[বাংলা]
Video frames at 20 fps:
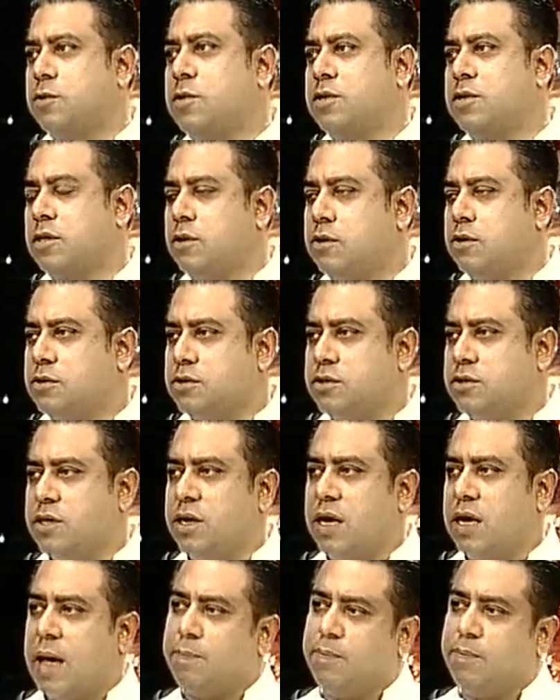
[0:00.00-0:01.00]
বাস্তবতা
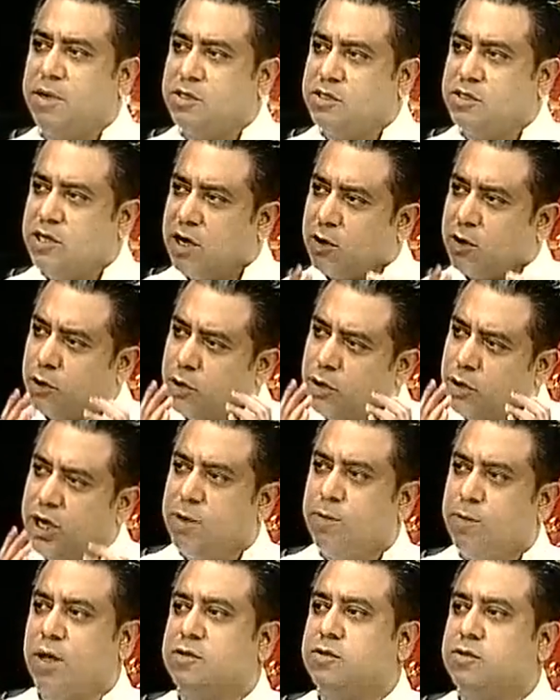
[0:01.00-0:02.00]
হচ্ছে আপনি যে কোনো
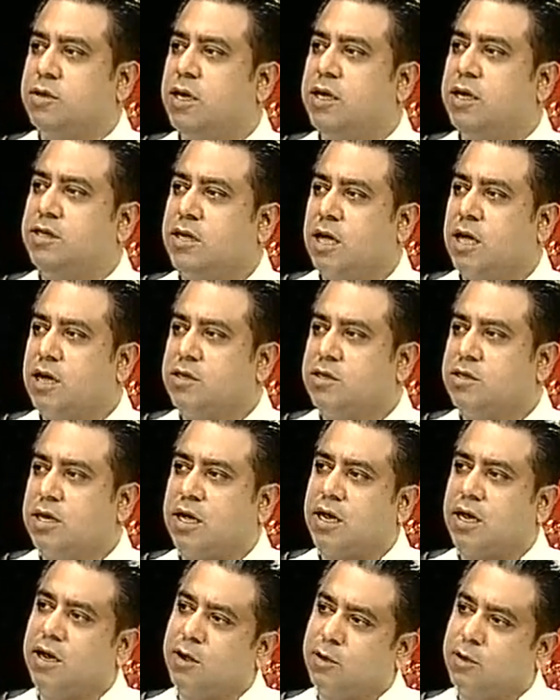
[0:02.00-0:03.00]
নির্বাচনেই যান
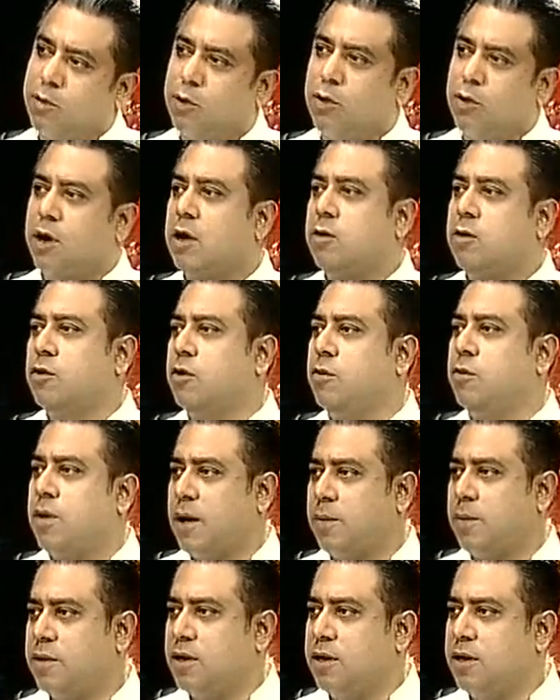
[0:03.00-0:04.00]
সেখানে কোনো না
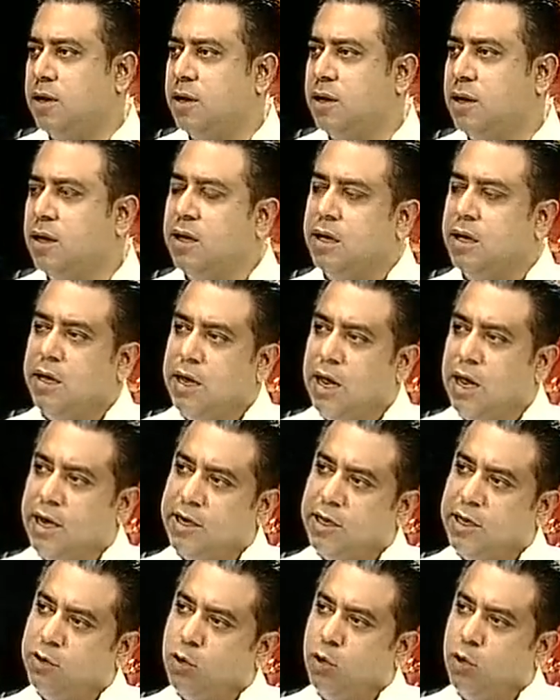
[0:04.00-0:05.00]
কোনোভাবে
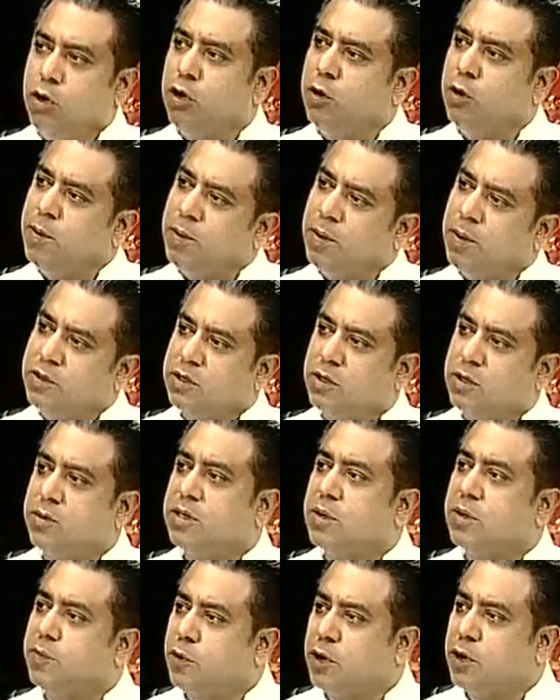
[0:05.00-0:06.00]
এটি দলীয়
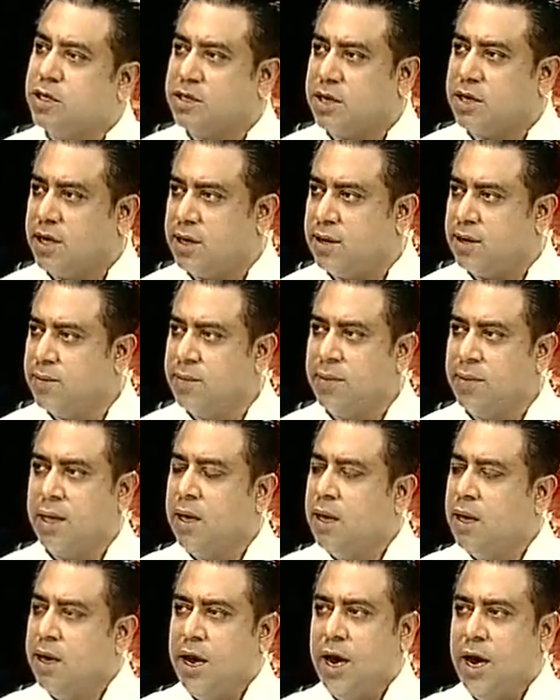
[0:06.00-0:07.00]
বিভাজনের ভিতরে পড়ে যায়
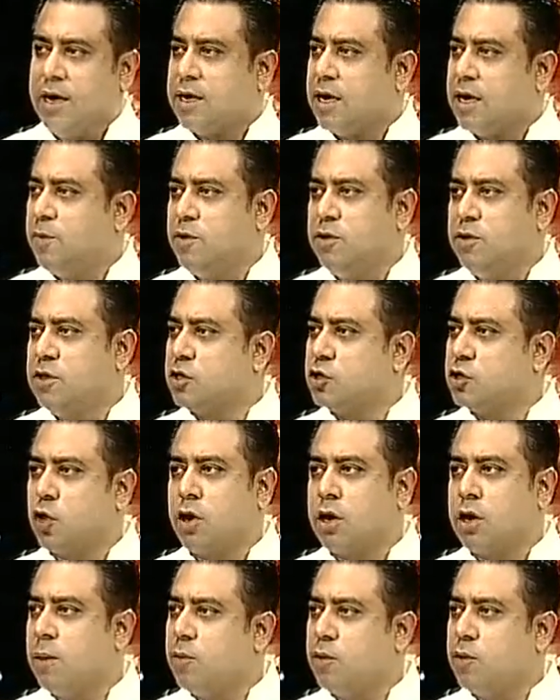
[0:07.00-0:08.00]
এটার বিরুদ্ধে
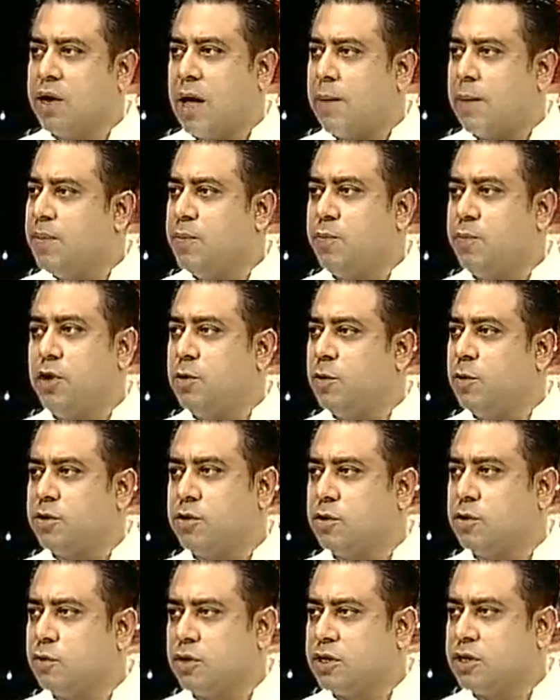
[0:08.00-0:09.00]
সংগ্রাম করে আপনি
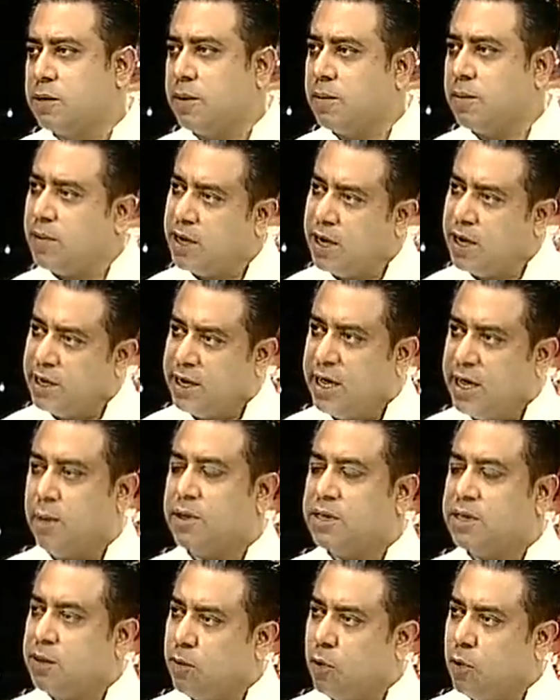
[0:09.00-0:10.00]
পরিবর্তন করতে পারবেন না
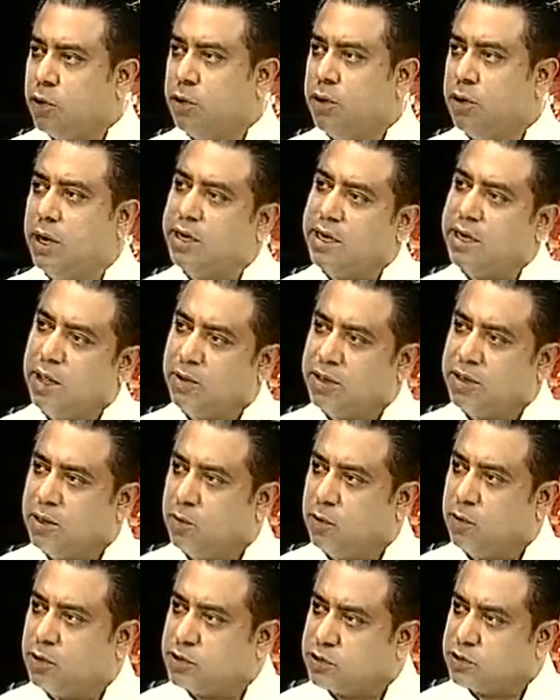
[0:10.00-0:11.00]
এটাই আমাদের মনন এটাই
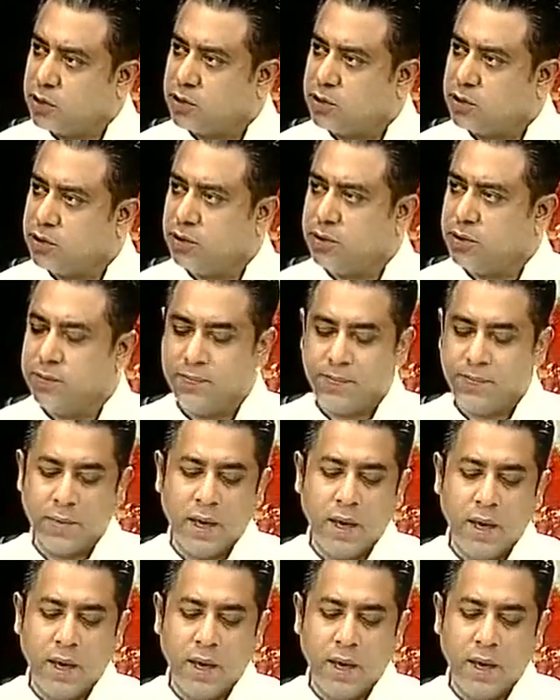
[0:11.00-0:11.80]
আমাদের মনস্তত্ত্ব